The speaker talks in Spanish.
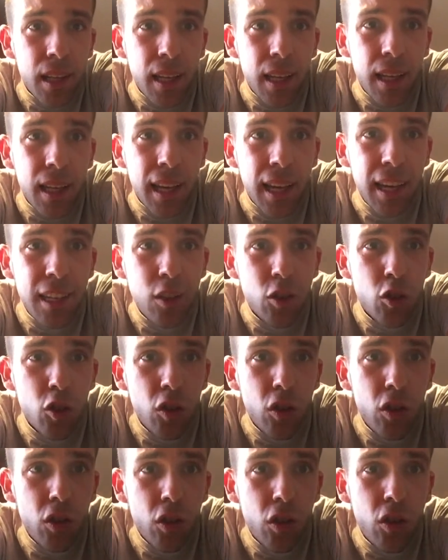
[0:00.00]

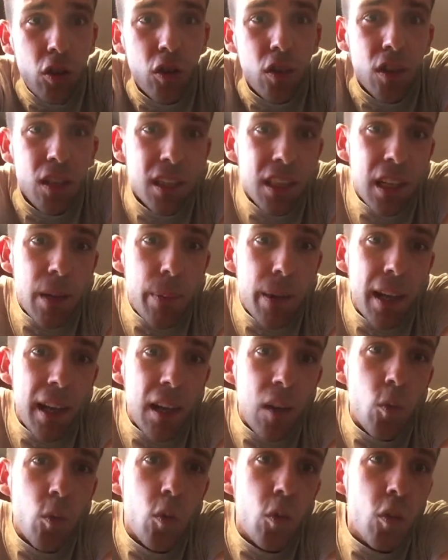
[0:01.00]
Esto se pega
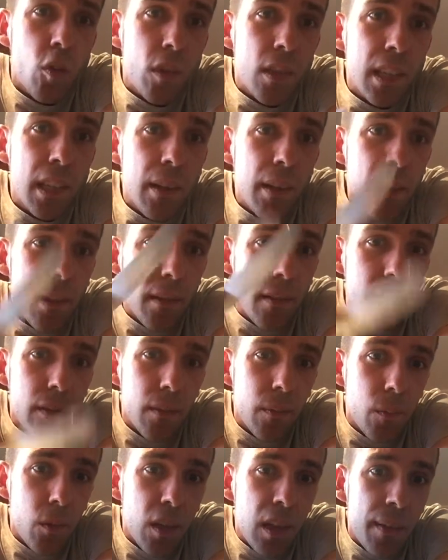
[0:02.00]
un corte
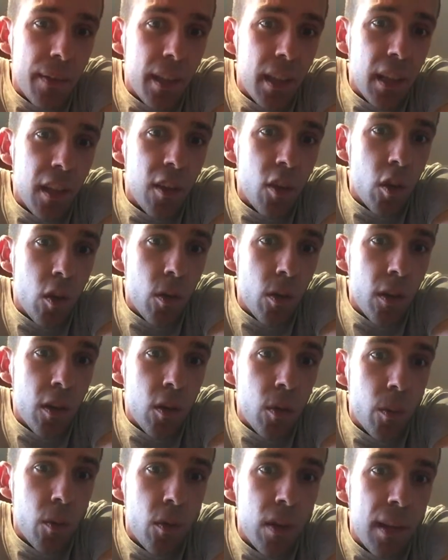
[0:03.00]
por la mitad, yo lo hago
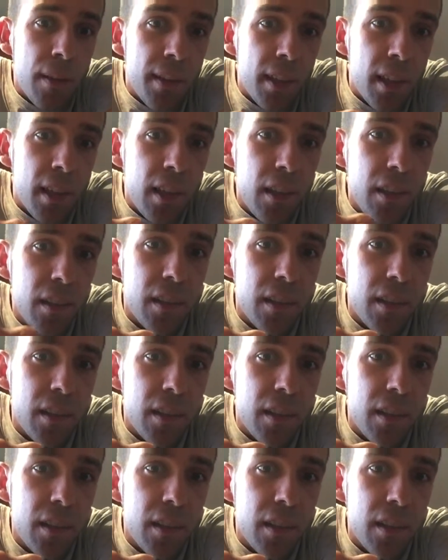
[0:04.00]
por la mitad.